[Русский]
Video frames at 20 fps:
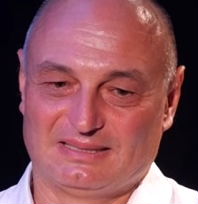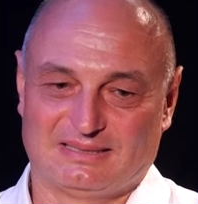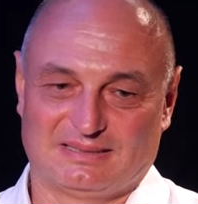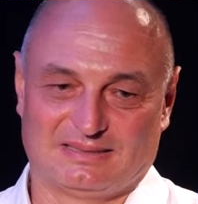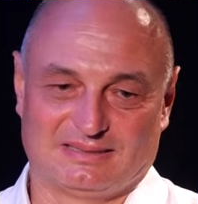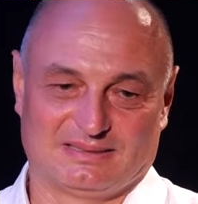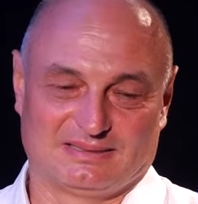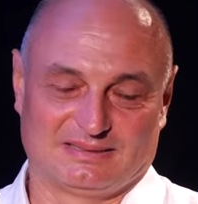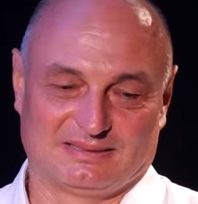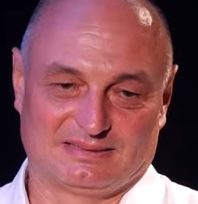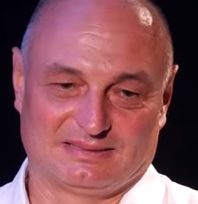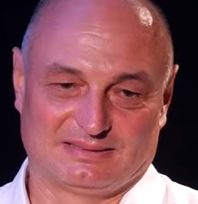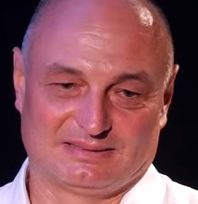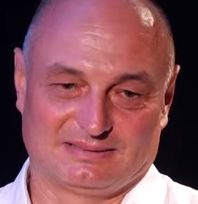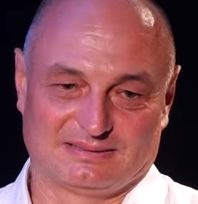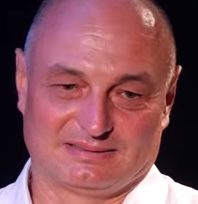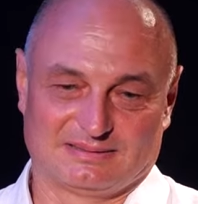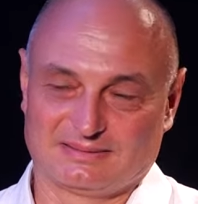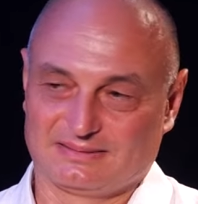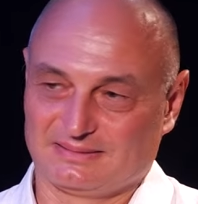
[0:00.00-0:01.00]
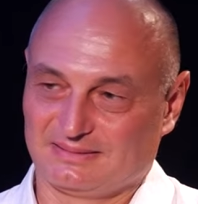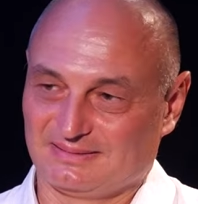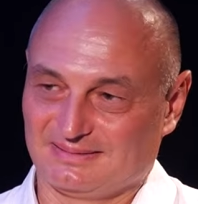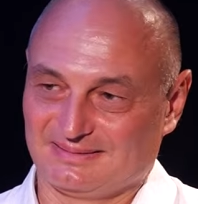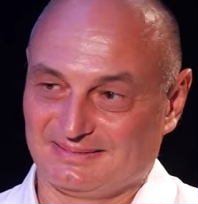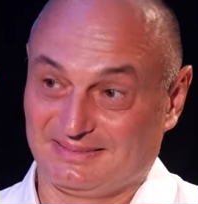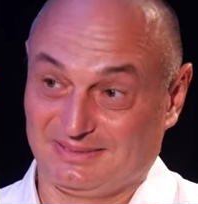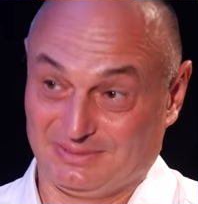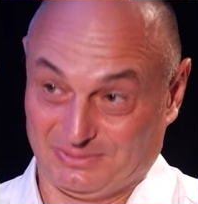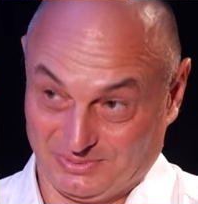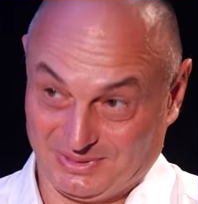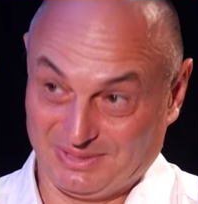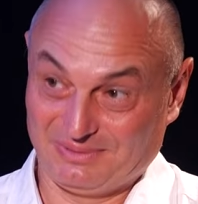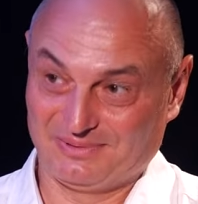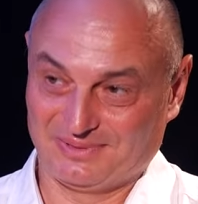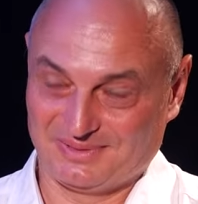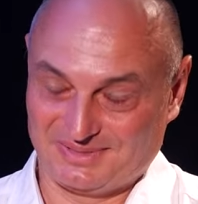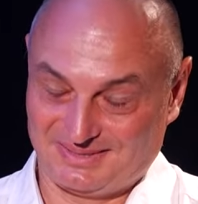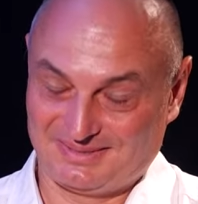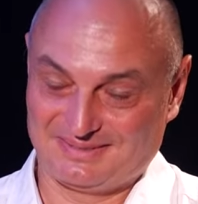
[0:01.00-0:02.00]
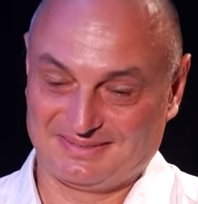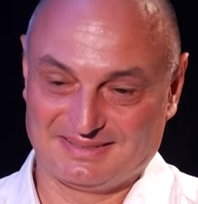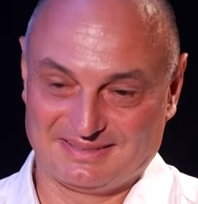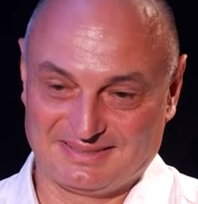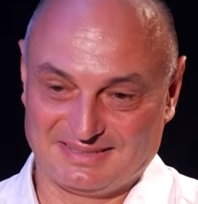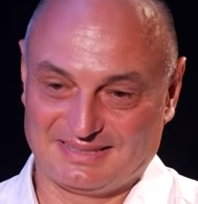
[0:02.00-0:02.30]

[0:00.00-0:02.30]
А, для удовольствия. Для да, удовольствия, просто.